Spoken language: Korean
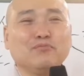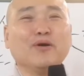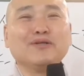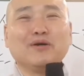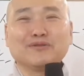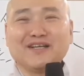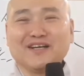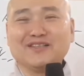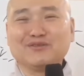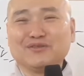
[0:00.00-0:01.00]
번아웃
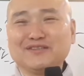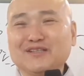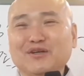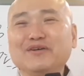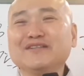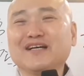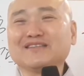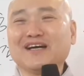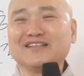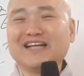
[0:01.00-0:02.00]
돼가지고 이제 더
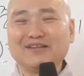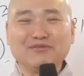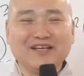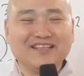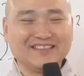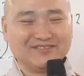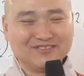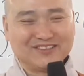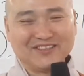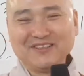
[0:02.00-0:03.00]
이상 나는 안 돼
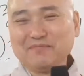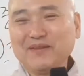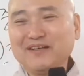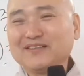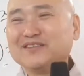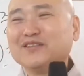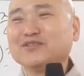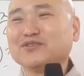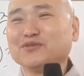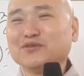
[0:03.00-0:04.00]
이러면서 그럴
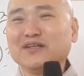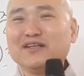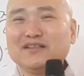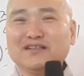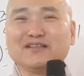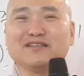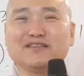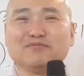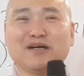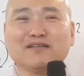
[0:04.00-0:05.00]
수도
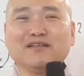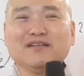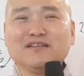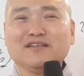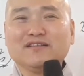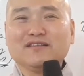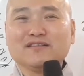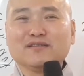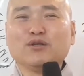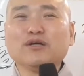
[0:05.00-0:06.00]
있겠지만
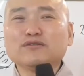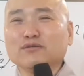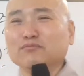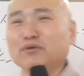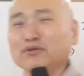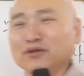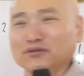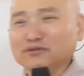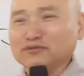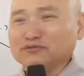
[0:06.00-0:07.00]
그래서
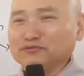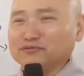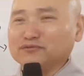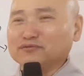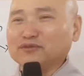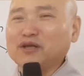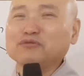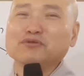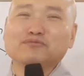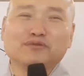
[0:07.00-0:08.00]
보현 음,
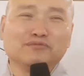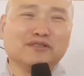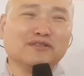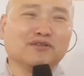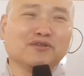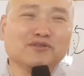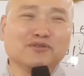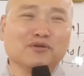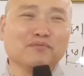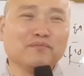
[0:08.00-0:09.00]
행원품이 있는
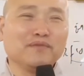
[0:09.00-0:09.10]
거죠.